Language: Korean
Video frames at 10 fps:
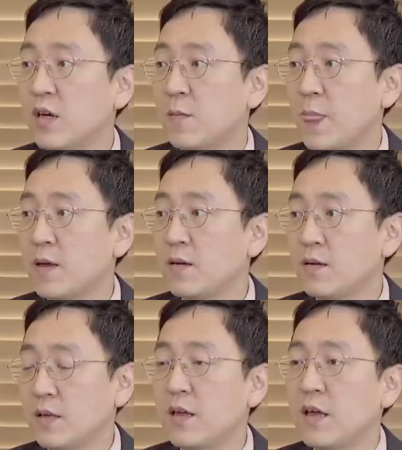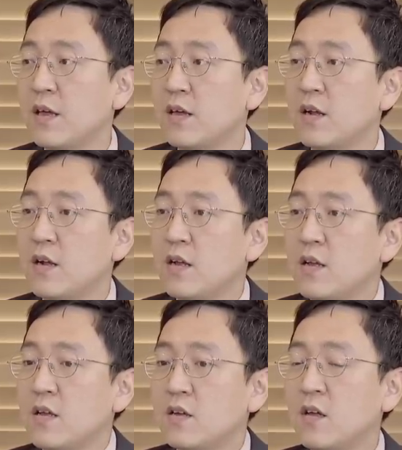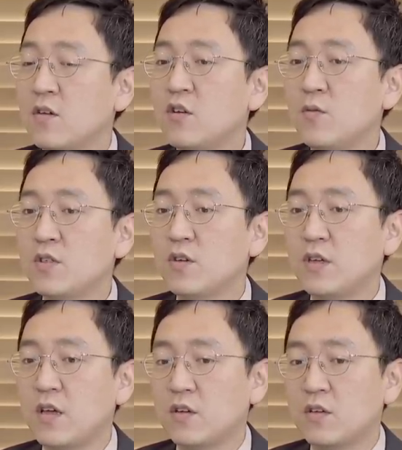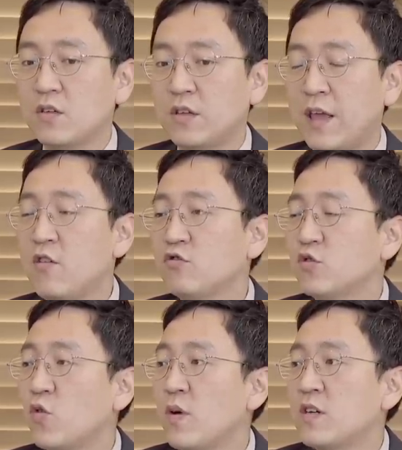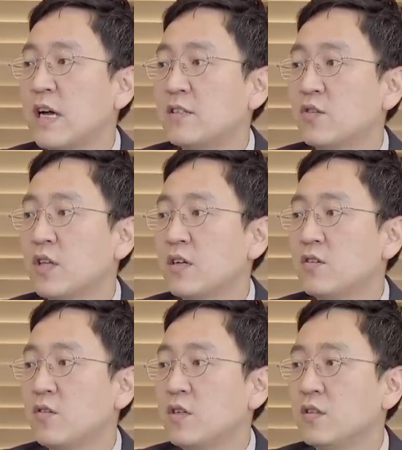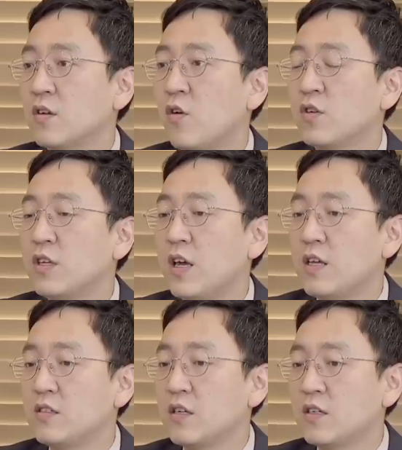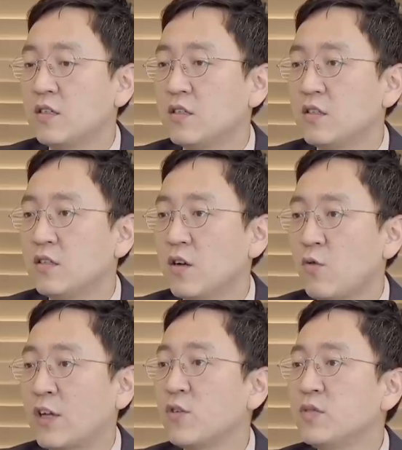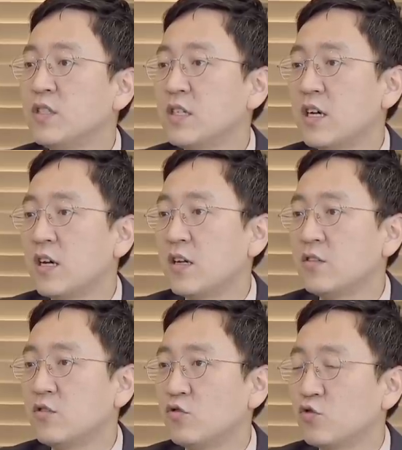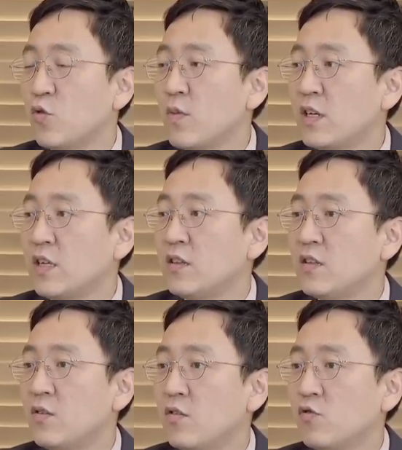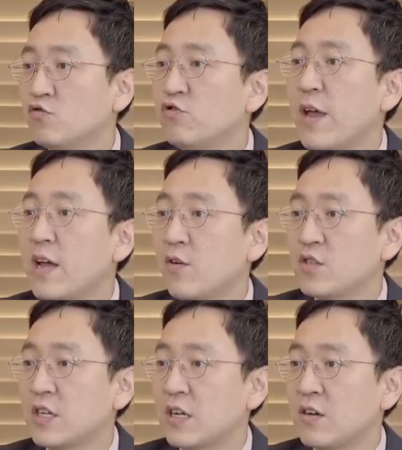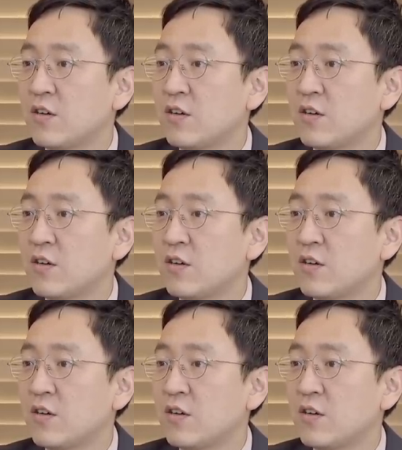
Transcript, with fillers: 베트남에? 예 예. 아, 그 그러면서 이게 그 대형 유통망을 안 썼다는 거는 거기에 이제 그 과점 시장으로 유통망이 있는 거를 우회한 거잖아요.